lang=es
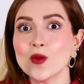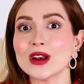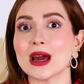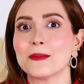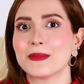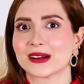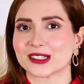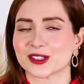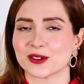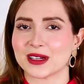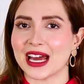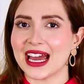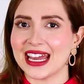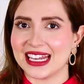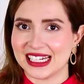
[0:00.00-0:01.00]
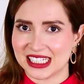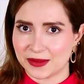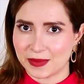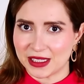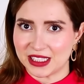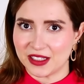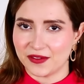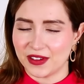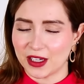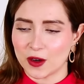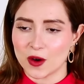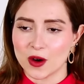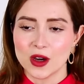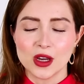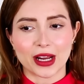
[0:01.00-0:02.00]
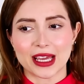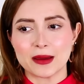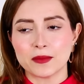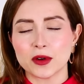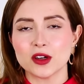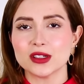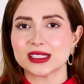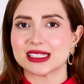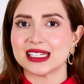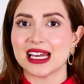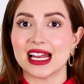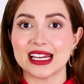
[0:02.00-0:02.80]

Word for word: una persona en específico. Por ejemplo, si